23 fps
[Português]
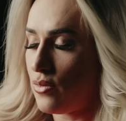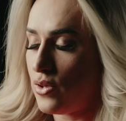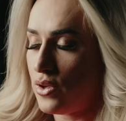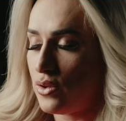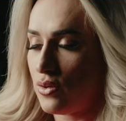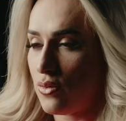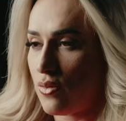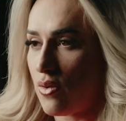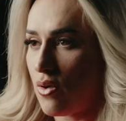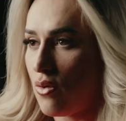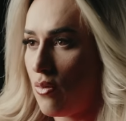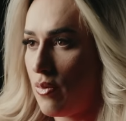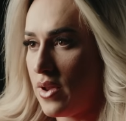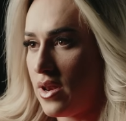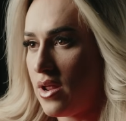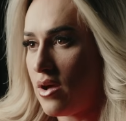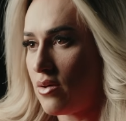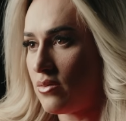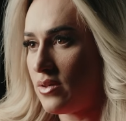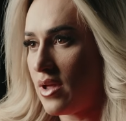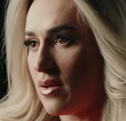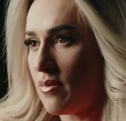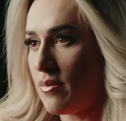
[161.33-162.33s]
muito com a
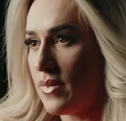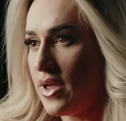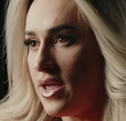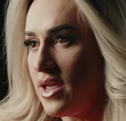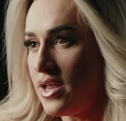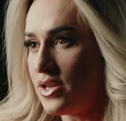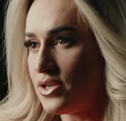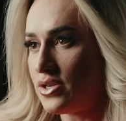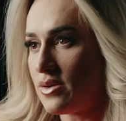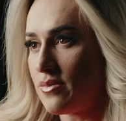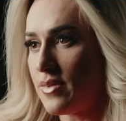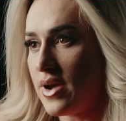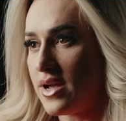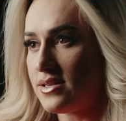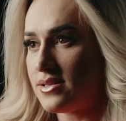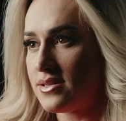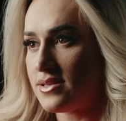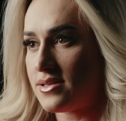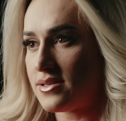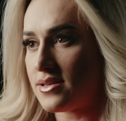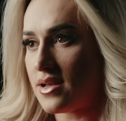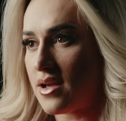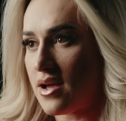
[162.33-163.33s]
opinião da mídia,
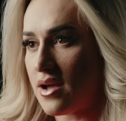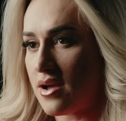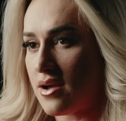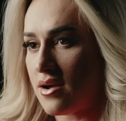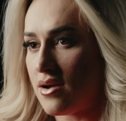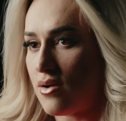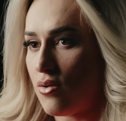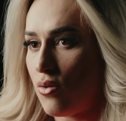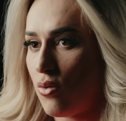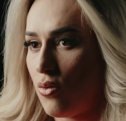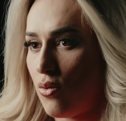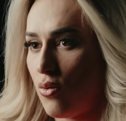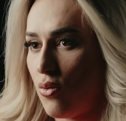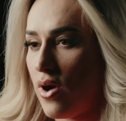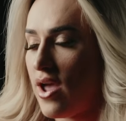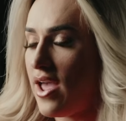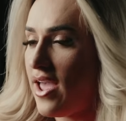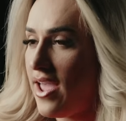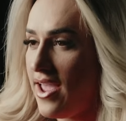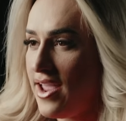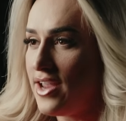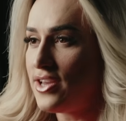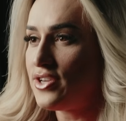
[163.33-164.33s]
mas o
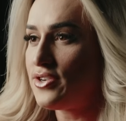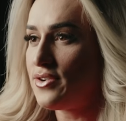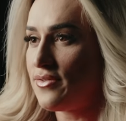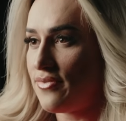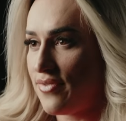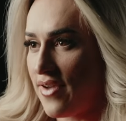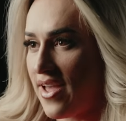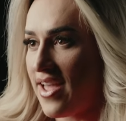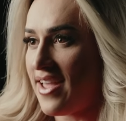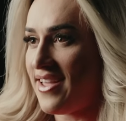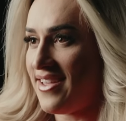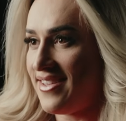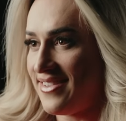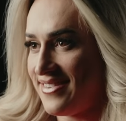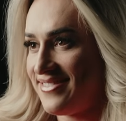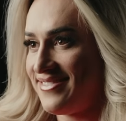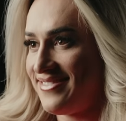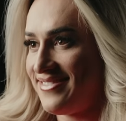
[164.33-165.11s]
hate vem.